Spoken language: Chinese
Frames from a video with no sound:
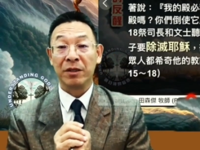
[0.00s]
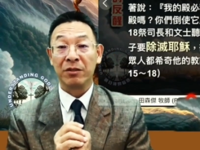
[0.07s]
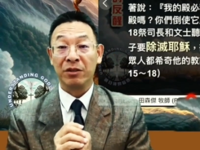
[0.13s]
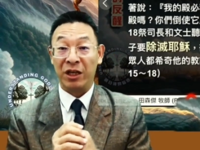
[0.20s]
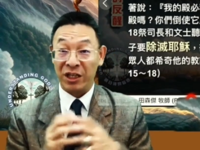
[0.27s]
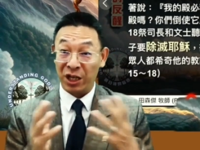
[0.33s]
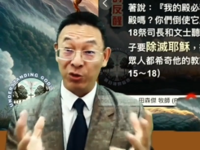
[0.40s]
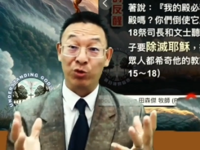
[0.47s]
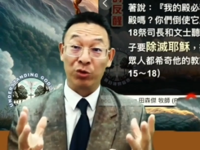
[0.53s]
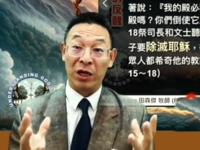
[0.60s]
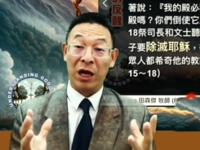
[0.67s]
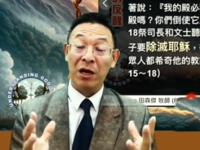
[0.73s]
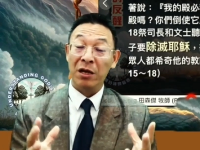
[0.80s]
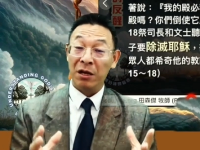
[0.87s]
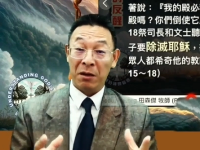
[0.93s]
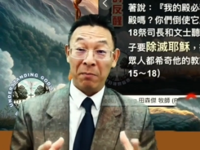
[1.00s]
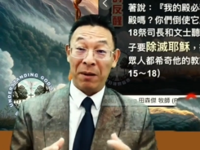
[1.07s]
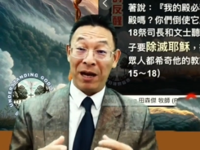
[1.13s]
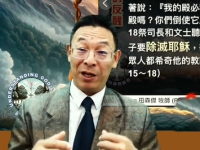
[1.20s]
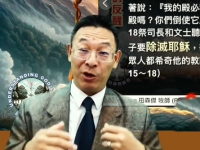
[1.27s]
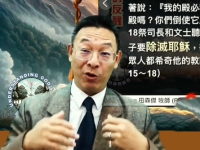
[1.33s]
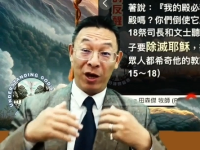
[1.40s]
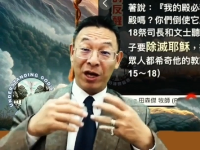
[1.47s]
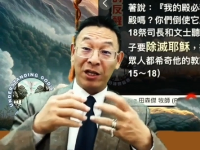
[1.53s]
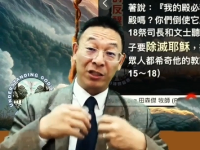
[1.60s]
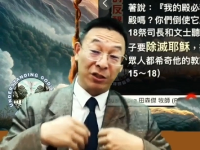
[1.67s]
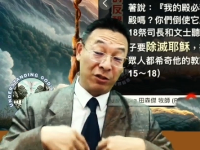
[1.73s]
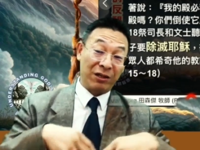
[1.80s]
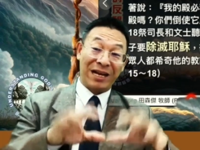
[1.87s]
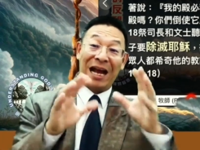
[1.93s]
在耶稣呢，把牛羊鸽
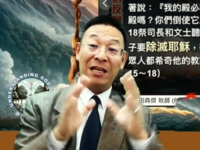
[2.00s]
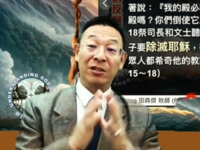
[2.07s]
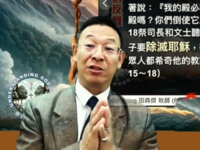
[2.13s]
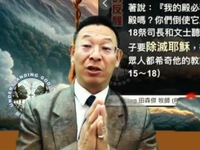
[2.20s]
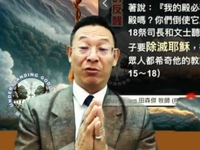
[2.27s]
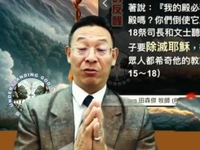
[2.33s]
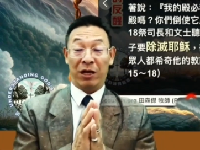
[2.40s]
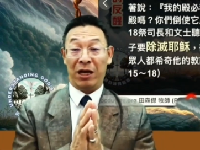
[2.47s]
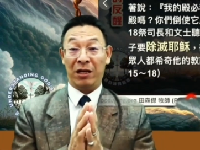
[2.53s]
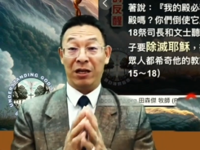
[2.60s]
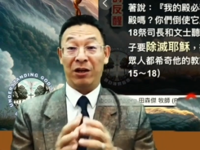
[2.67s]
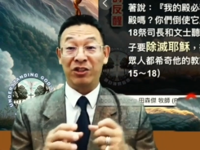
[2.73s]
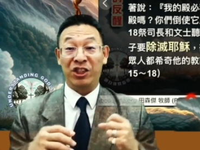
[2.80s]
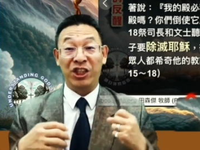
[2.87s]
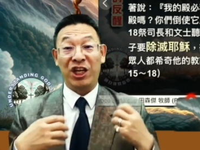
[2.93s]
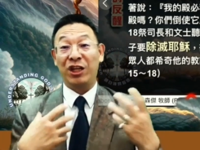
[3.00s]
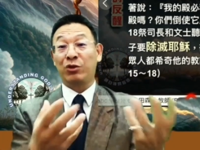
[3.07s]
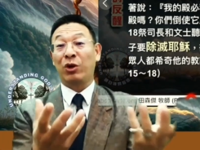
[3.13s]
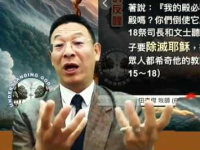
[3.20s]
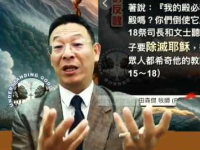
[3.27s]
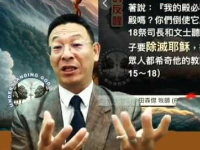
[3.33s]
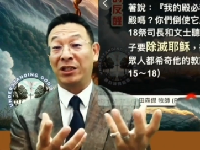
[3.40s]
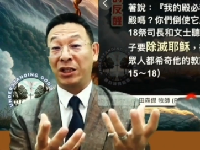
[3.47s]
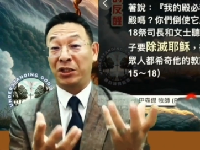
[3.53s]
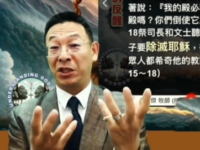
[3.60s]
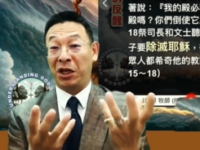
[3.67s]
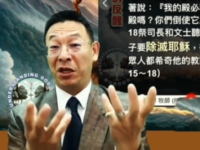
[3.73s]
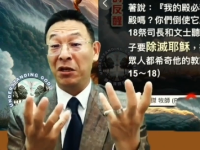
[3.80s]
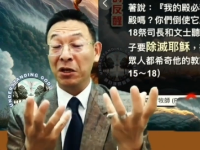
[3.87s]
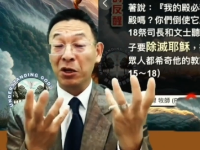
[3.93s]
子都赶走了，然后揭穿了这
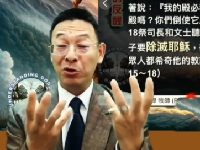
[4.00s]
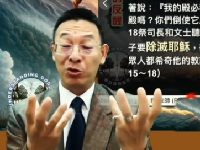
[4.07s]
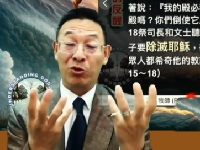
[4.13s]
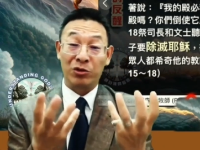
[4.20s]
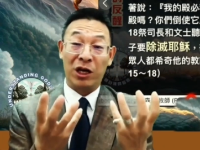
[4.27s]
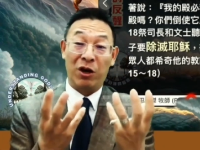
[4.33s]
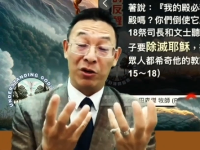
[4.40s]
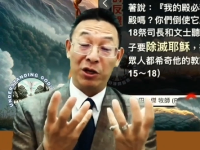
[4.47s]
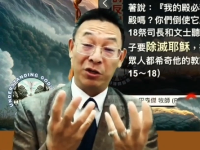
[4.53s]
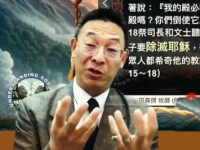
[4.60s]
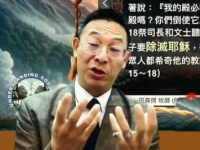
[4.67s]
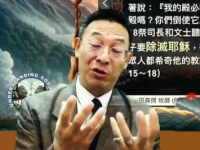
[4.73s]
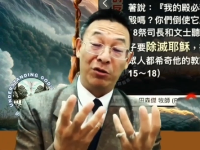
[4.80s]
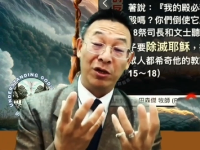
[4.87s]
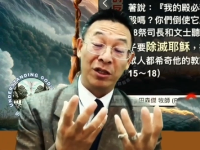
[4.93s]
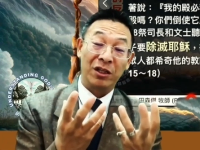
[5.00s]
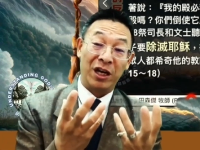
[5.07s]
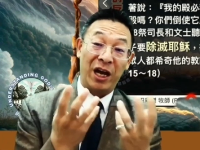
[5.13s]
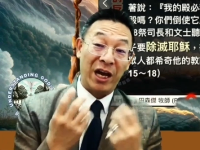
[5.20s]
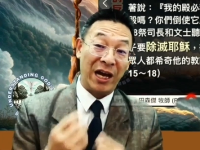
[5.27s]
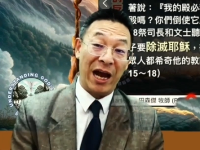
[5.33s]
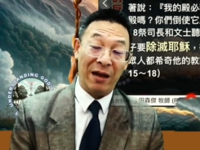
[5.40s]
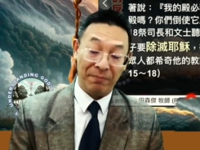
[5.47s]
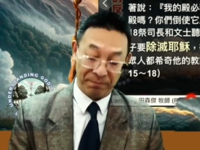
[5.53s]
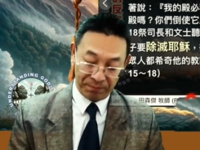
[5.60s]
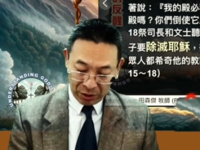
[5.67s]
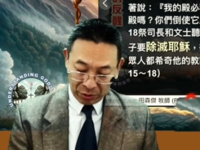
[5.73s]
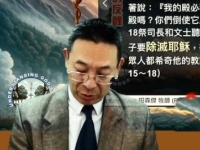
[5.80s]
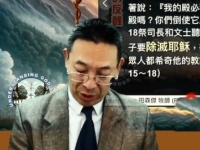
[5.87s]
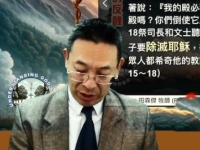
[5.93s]
些宗教领袖的黑暗，
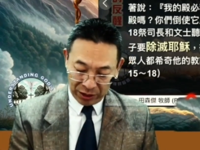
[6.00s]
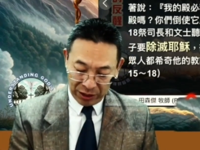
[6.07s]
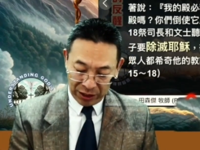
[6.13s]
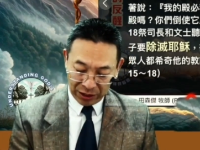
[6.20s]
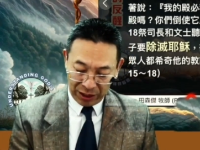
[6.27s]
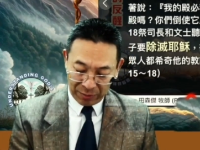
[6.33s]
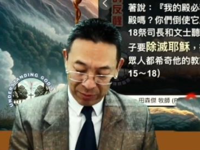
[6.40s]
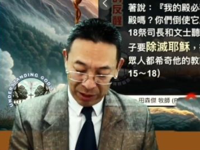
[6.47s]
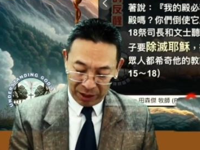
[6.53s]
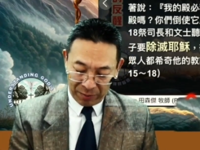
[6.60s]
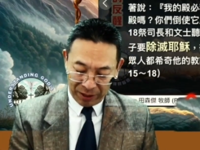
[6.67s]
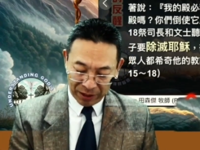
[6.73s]
所以呢，他们要把